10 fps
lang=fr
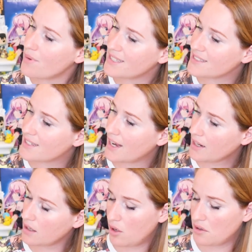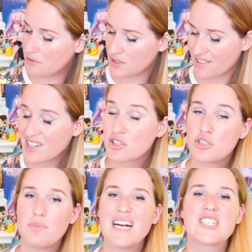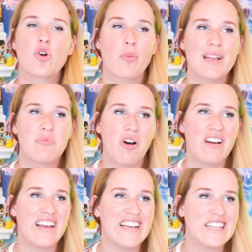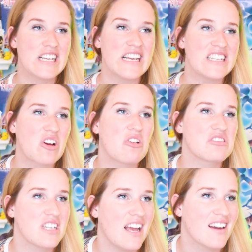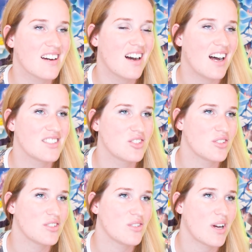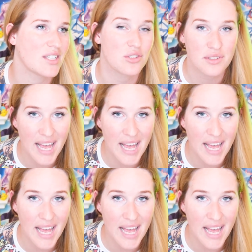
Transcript: l'humanitaire, euh, faut savoir que je suis pas complètement étrangère à ce, à ce